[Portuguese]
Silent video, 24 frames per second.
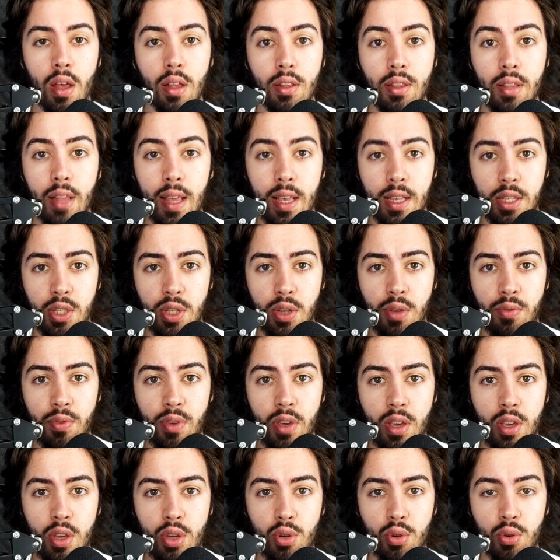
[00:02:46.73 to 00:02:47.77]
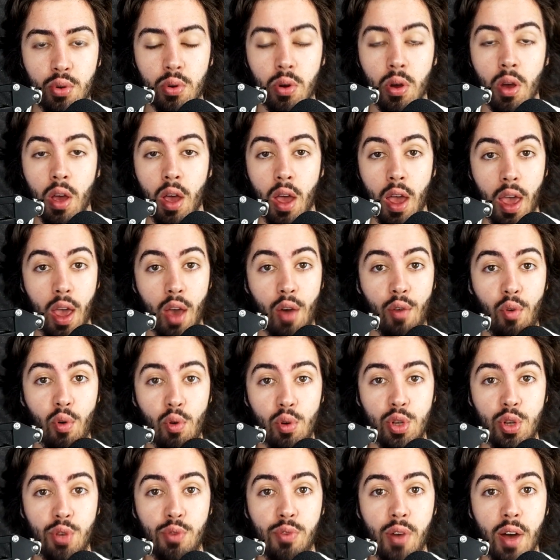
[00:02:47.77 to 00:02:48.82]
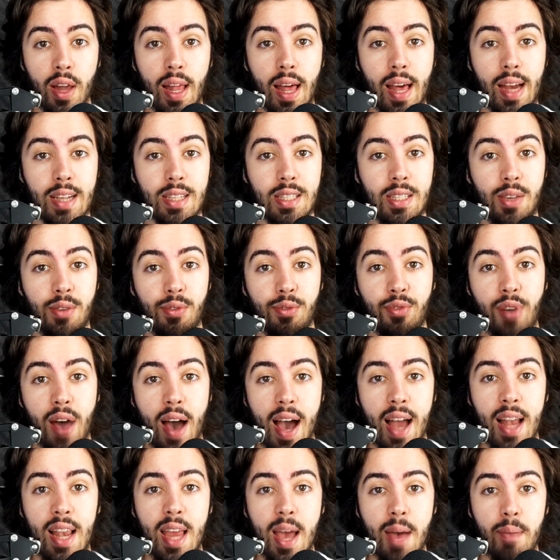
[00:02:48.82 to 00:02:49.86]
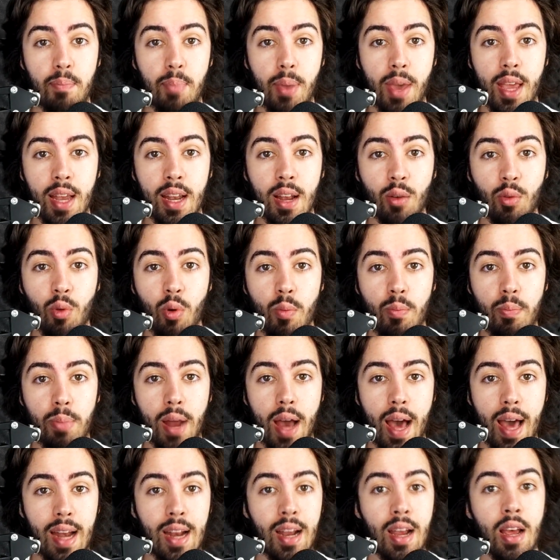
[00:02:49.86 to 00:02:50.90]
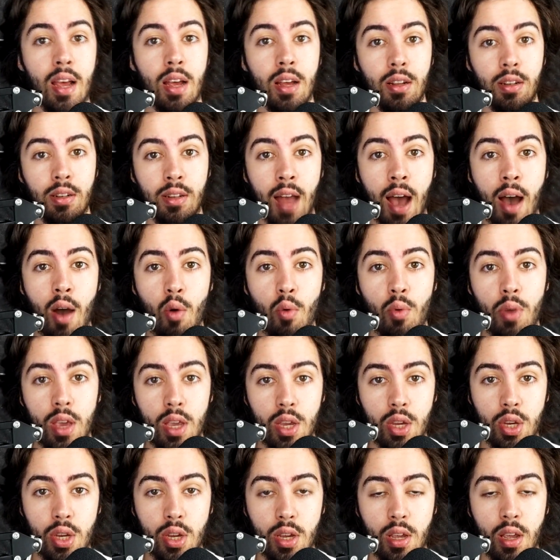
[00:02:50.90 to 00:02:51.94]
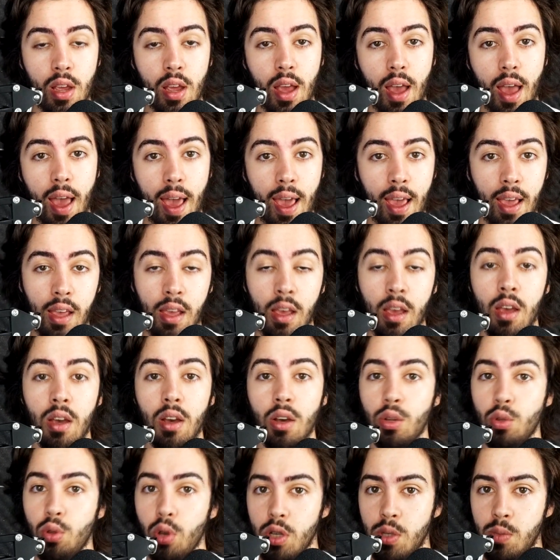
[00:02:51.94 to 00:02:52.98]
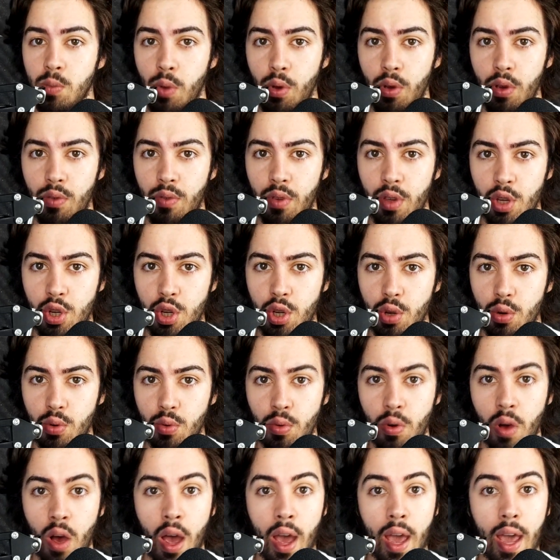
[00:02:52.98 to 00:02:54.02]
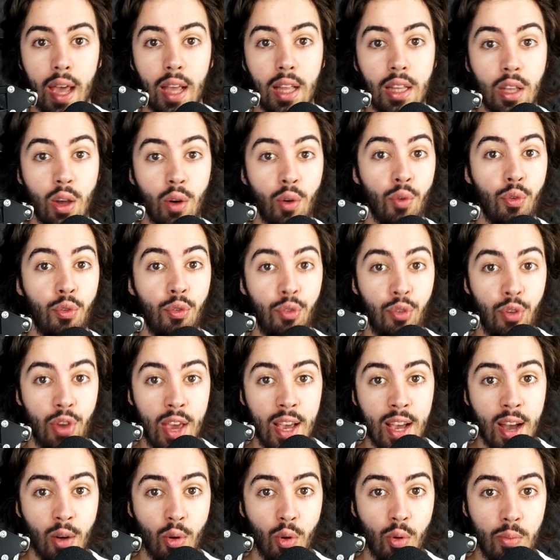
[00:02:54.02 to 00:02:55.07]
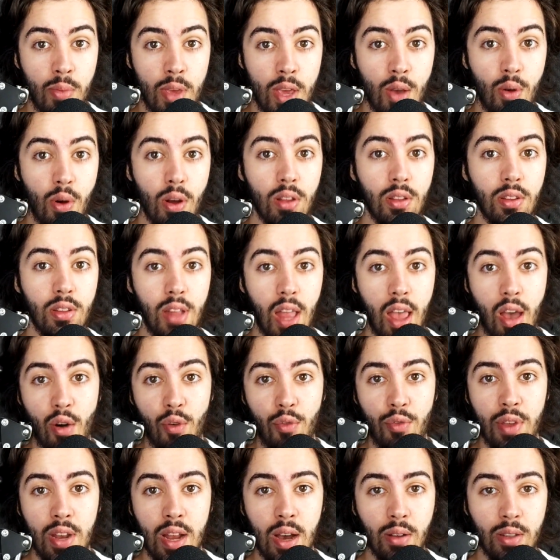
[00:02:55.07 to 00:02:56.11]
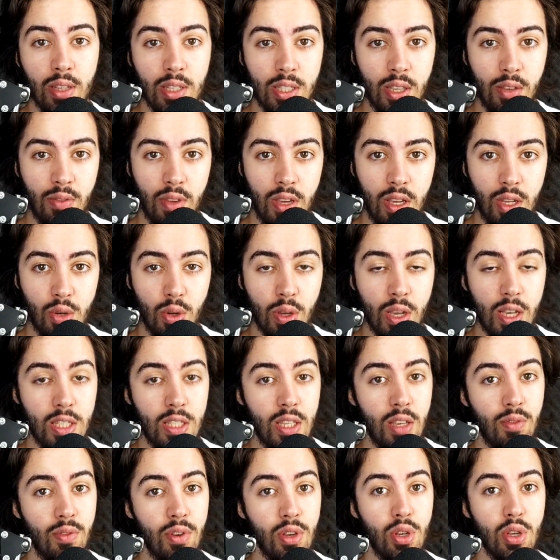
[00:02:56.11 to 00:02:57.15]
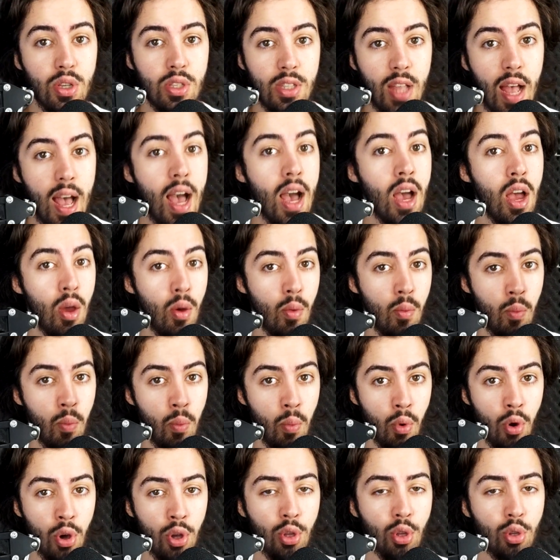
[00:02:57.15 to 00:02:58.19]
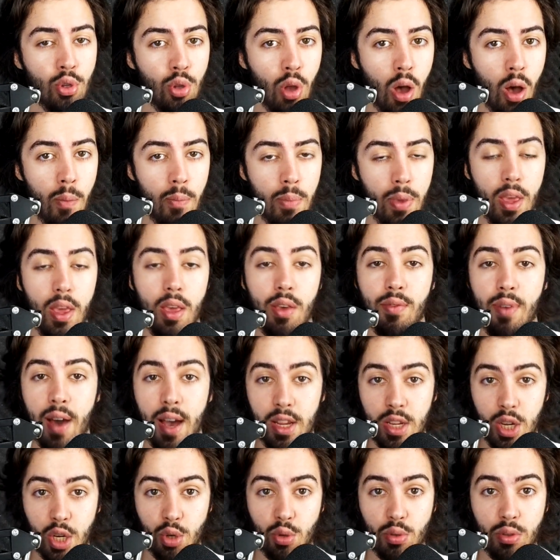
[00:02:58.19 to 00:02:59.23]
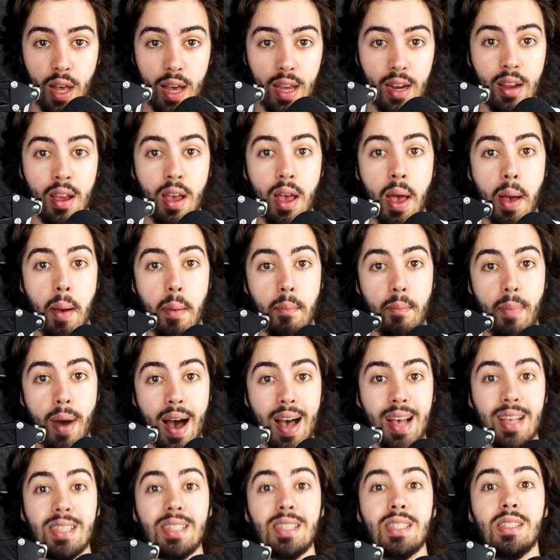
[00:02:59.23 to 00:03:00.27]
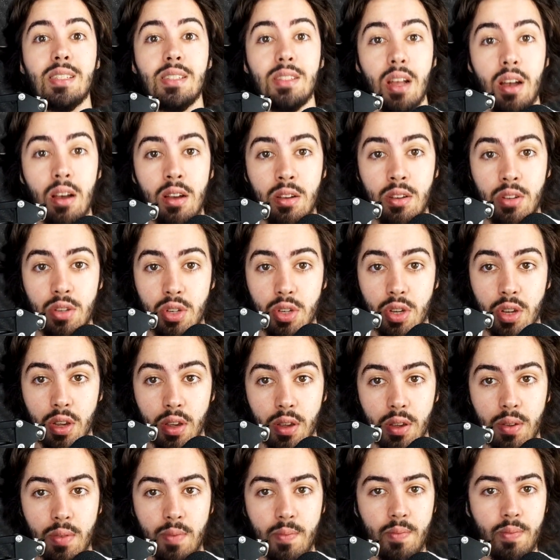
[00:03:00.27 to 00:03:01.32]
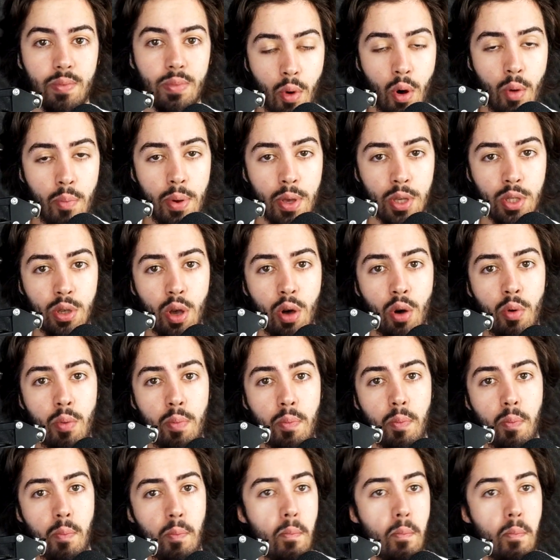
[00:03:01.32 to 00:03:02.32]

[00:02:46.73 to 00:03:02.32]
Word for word: neste vídeo, eu vou te falar se vale a pena comprar na Wish em 2021. Então, fica comigo até o final desse vídeo, que esse vídeo está muito top e vai te ajudar bastante. Bom, pessoal,